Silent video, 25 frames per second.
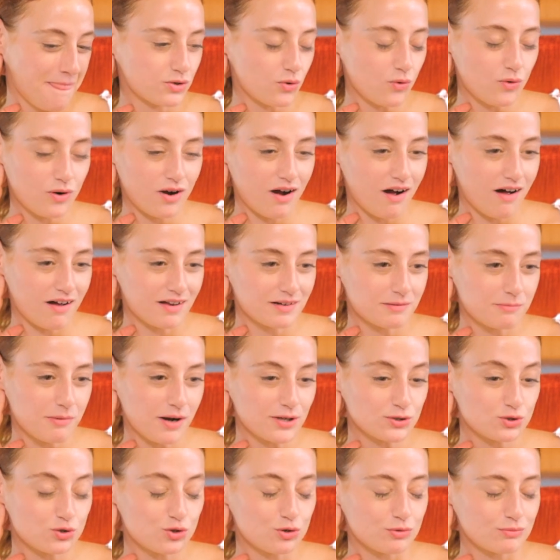Yok
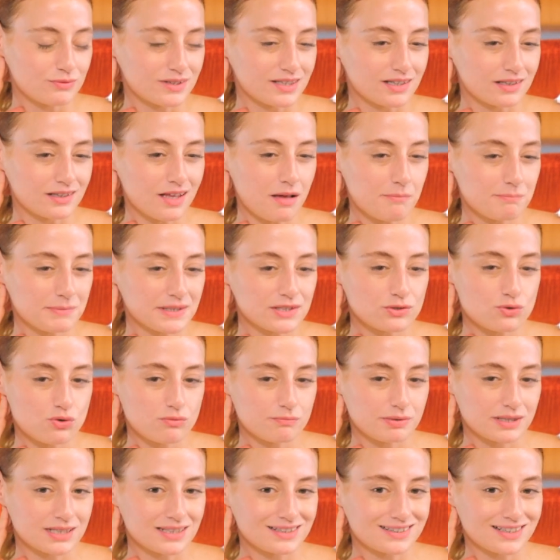galiba çünkü yalan beni
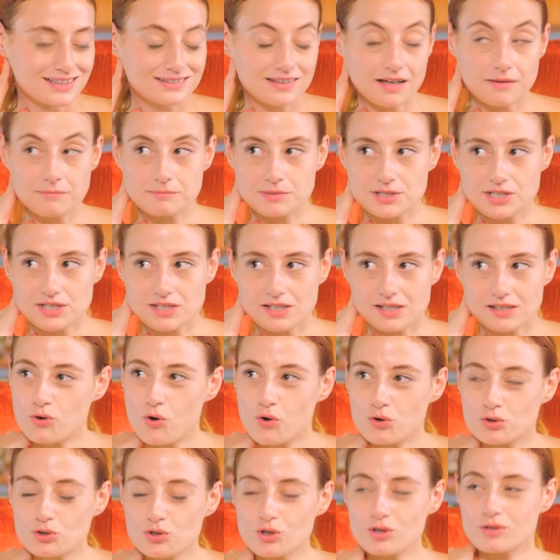çok panikleten bir şey.
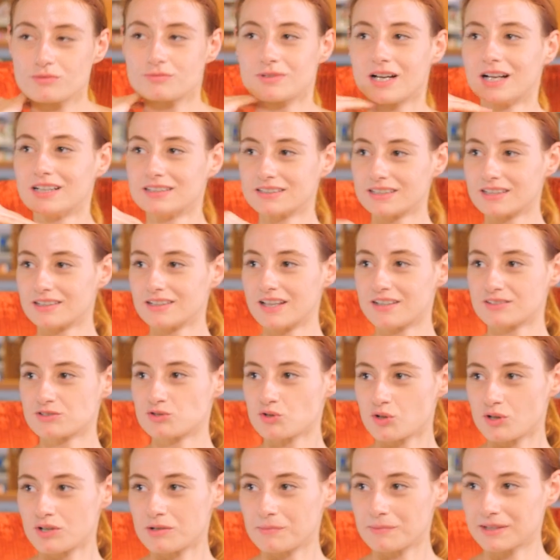Korkuyorum yani yalan
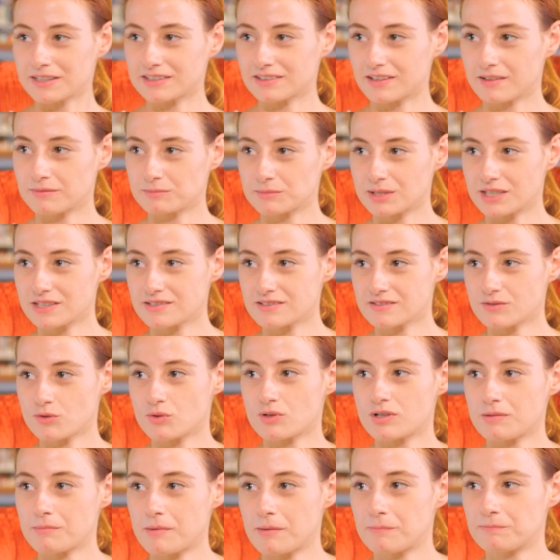söylemekten biraz
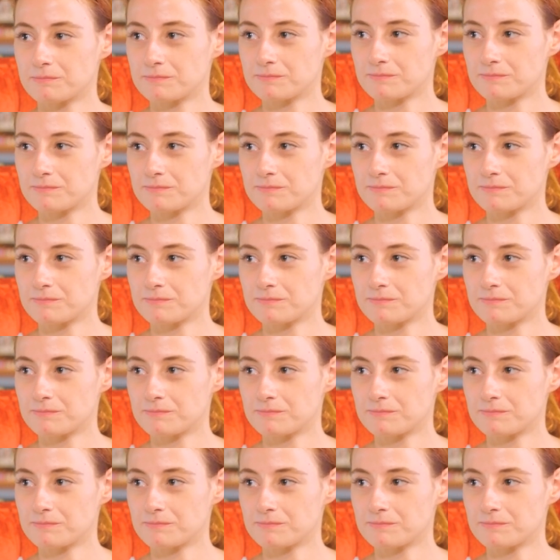söylemem.